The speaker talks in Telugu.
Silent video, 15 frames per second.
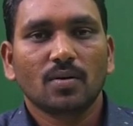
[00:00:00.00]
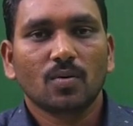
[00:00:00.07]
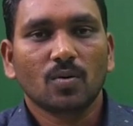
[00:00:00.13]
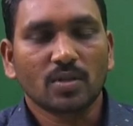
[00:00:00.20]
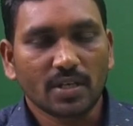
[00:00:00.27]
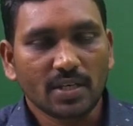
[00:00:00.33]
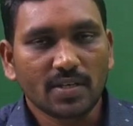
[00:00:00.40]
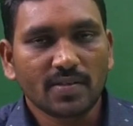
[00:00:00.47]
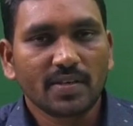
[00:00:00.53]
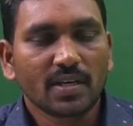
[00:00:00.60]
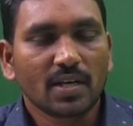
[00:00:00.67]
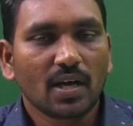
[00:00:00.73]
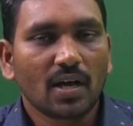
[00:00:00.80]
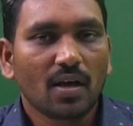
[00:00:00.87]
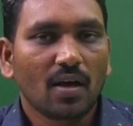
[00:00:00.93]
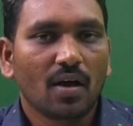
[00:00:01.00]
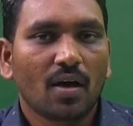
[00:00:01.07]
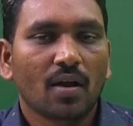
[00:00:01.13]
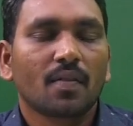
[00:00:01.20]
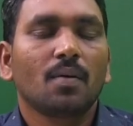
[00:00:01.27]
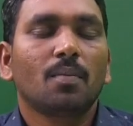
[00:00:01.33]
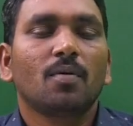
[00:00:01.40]
కొంత ఈజీగా
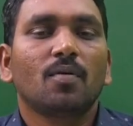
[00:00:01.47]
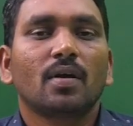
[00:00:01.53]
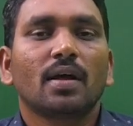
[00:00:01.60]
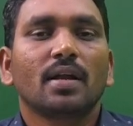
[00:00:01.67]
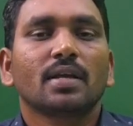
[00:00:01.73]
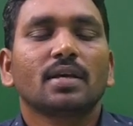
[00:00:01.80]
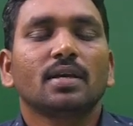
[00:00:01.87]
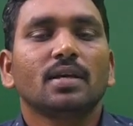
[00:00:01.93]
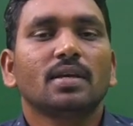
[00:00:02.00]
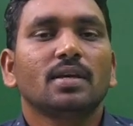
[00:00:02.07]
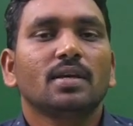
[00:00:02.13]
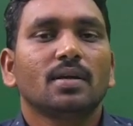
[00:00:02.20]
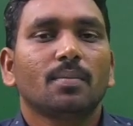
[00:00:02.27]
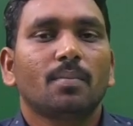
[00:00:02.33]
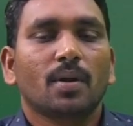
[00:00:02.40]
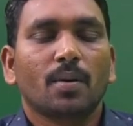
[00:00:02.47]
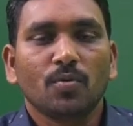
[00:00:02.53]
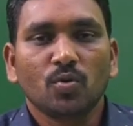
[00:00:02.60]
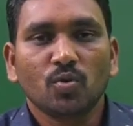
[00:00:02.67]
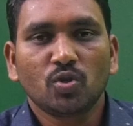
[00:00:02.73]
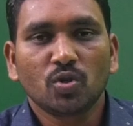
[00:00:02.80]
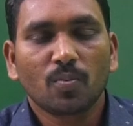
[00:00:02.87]
అర్థమవ్వడానికి మనం
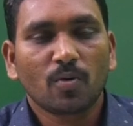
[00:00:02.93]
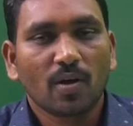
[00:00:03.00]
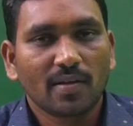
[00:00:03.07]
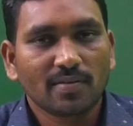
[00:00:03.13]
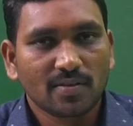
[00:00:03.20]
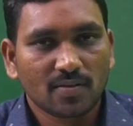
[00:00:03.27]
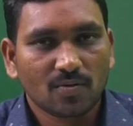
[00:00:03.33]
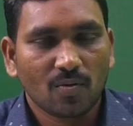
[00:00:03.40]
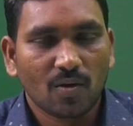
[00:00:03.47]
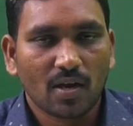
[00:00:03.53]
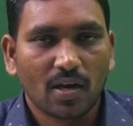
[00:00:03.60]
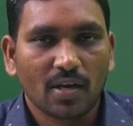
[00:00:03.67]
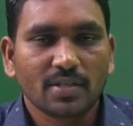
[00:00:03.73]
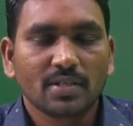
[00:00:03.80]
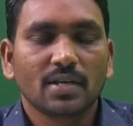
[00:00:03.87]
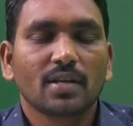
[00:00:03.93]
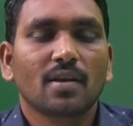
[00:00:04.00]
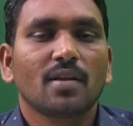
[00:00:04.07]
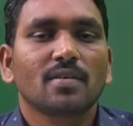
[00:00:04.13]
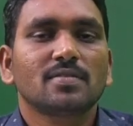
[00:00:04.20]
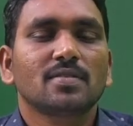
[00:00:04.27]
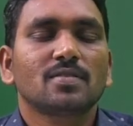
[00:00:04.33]
యూట్యూబ్ క్లాసెస్ ద్వారా లెజెండ్
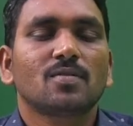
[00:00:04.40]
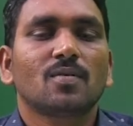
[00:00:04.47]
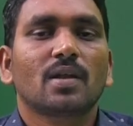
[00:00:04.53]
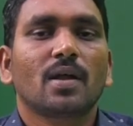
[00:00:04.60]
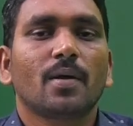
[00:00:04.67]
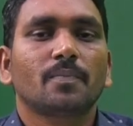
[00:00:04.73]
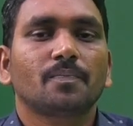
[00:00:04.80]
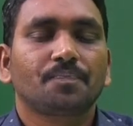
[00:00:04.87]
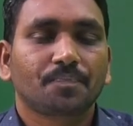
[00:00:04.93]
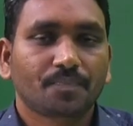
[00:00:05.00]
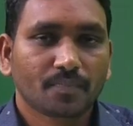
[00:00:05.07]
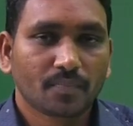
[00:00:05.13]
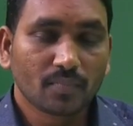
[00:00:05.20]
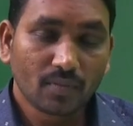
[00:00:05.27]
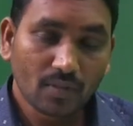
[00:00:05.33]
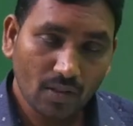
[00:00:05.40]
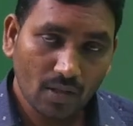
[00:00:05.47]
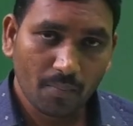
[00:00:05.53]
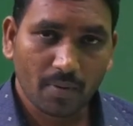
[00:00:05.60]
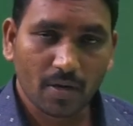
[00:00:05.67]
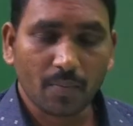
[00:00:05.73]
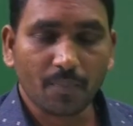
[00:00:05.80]
క్లాసెస్ ద్వారా
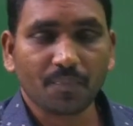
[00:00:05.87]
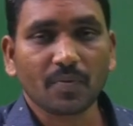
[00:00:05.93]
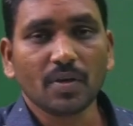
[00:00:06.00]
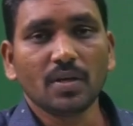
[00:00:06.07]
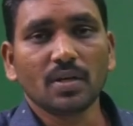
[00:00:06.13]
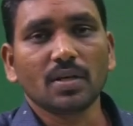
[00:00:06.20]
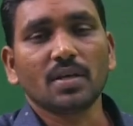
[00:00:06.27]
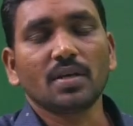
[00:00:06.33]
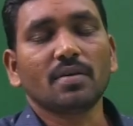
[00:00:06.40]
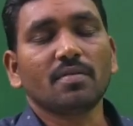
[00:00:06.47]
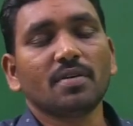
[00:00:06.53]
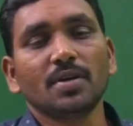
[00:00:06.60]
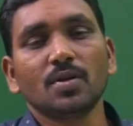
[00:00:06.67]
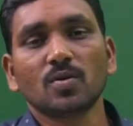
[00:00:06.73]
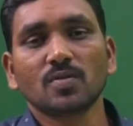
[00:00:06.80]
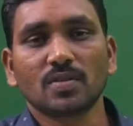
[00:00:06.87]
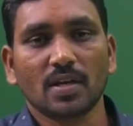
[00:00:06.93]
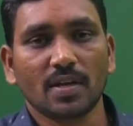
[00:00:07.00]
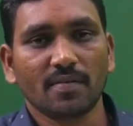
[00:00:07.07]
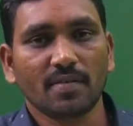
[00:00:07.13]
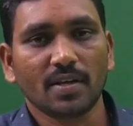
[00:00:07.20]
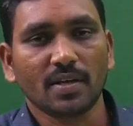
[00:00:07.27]
మనం ఈ వీడియోస్
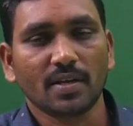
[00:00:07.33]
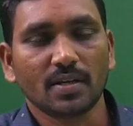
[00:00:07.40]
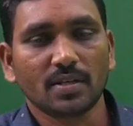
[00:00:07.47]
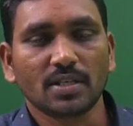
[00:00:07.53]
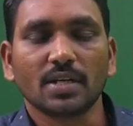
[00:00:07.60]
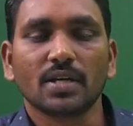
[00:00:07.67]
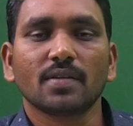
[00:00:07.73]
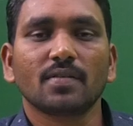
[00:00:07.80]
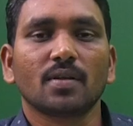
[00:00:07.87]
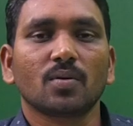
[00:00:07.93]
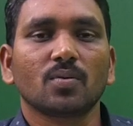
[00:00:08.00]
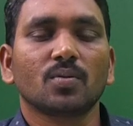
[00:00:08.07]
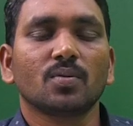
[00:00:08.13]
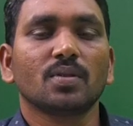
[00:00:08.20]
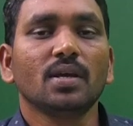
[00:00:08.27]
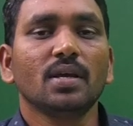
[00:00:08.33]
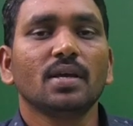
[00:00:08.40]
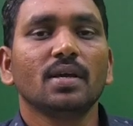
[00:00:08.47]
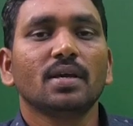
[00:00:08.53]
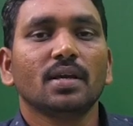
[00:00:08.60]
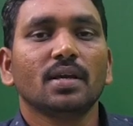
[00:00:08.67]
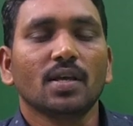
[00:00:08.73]
అనేవి చేయడం జరుగుతుంది
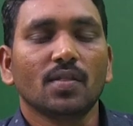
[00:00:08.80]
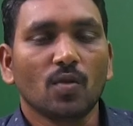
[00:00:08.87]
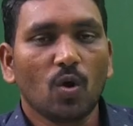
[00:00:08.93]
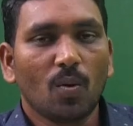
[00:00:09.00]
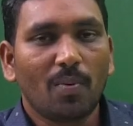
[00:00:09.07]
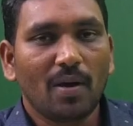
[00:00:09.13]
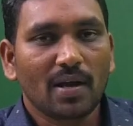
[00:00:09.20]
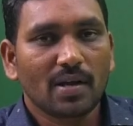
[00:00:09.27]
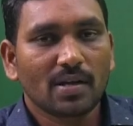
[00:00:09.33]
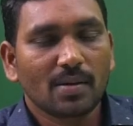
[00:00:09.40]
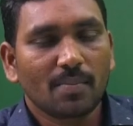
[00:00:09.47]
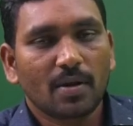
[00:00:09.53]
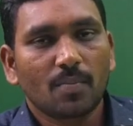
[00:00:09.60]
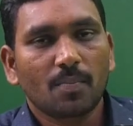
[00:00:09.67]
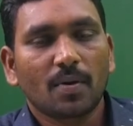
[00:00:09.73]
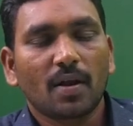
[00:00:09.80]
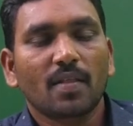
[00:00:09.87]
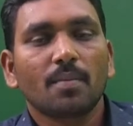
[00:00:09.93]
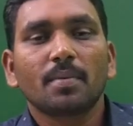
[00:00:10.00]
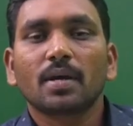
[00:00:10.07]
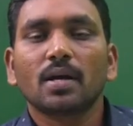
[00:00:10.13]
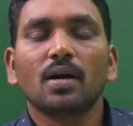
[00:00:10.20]
ఇందులో భాగంగా మనం
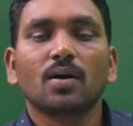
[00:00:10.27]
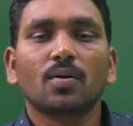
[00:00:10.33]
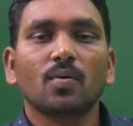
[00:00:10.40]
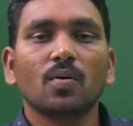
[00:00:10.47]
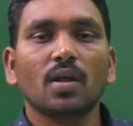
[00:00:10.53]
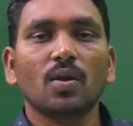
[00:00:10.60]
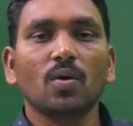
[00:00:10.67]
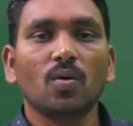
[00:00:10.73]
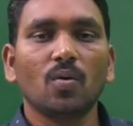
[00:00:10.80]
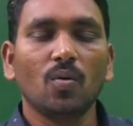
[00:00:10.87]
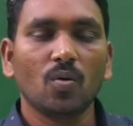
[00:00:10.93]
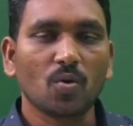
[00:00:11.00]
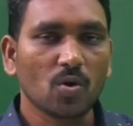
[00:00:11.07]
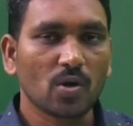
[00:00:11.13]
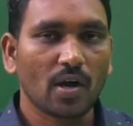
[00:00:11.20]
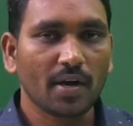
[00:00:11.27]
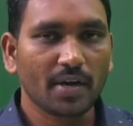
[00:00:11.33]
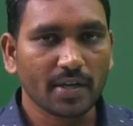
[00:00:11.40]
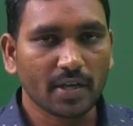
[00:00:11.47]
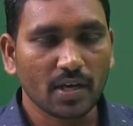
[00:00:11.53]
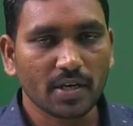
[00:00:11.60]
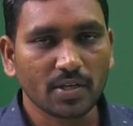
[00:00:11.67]
ప్రాథమిక హక్కులలో ఒక్కొక్క
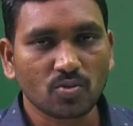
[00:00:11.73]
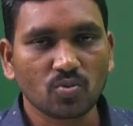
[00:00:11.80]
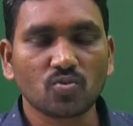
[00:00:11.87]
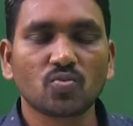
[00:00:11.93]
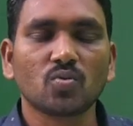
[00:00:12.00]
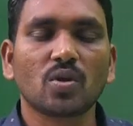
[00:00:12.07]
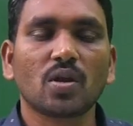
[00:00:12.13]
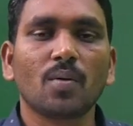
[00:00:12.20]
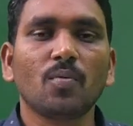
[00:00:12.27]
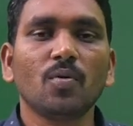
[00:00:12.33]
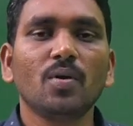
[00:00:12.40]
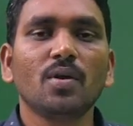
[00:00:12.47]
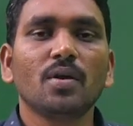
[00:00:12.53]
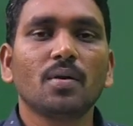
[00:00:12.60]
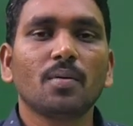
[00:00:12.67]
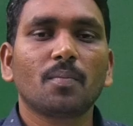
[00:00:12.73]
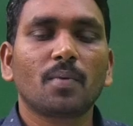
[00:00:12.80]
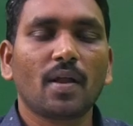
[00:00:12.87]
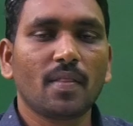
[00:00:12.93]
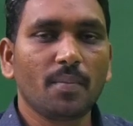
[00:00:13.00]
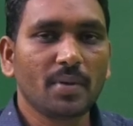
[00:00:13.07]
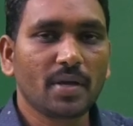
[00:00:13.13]
ఆర్టికల్ని చూస్తున్నాము
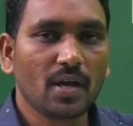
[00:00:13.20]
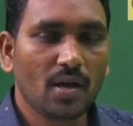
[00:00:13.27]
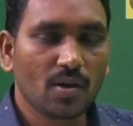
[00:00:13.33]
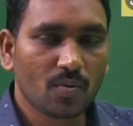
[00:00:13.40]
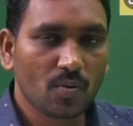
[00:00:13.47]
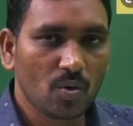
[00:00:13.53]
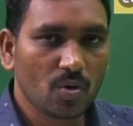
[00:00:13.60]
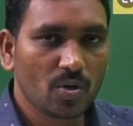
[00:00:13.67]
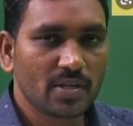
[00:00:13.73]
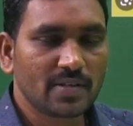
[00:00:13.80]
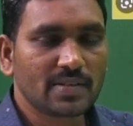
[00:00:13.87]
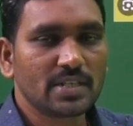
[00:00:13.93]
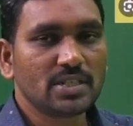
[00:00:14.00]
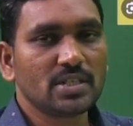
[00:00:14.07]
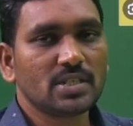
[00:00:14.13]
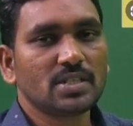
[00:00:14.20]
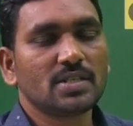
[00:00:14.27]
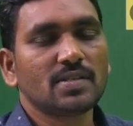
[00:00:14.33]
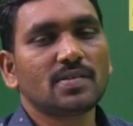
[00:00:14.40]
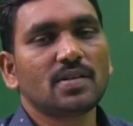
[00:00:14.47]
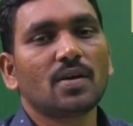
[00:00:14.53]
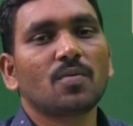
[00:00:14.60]
ప్రాథమిక హక్కుల్లో డిస్కషన్
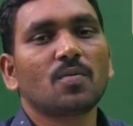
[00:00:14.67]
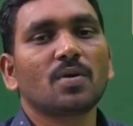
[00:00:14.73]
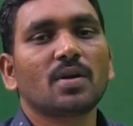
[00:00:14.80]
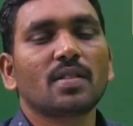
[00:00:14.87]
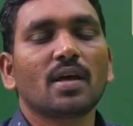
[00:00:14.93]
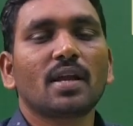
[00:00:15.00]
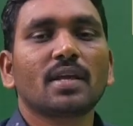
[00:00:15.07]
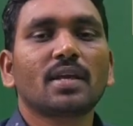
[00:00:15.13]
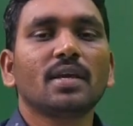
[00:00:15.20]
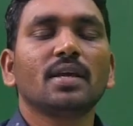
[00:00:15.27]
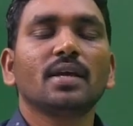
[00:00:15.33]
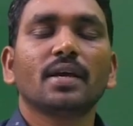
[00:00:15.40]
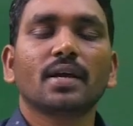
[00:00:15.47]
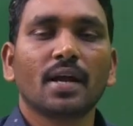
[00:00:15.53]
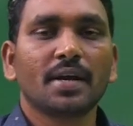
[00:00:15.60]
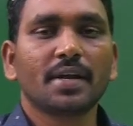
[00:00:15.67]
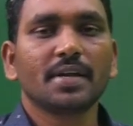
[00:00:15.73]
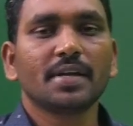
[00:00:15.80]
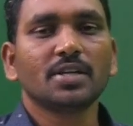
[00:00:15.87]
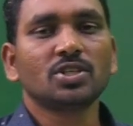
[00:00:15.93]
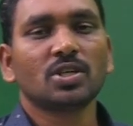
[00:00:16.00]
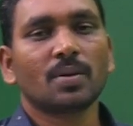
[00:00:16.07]
చేసినటువంటి దానికి
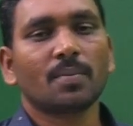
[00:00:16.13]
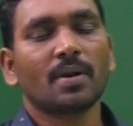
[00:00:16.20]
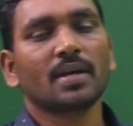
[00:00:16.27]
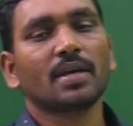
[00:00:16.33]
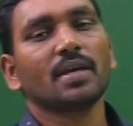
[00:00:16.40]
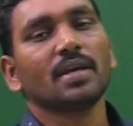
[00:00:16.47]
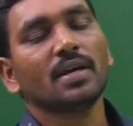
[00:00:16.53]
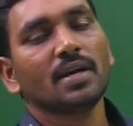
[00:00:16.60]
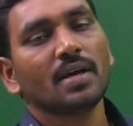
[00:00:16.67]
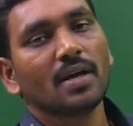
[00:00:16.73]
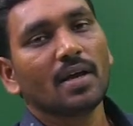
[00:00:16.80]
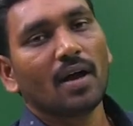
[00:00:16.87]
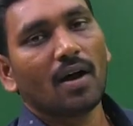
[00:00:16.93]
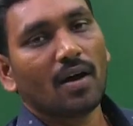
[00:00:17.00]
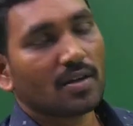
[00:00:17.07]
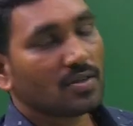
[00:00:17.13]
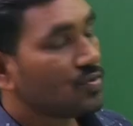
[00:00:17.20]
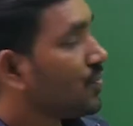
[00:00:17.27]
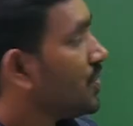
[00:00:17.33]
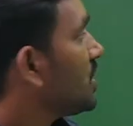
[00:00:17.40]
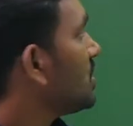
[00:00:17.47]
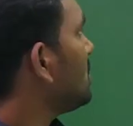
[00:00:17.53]
కంటిన్యూషన్ మనకి
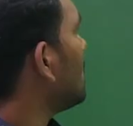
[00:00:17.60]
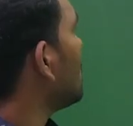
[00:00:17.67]
స్వేచ్ఛ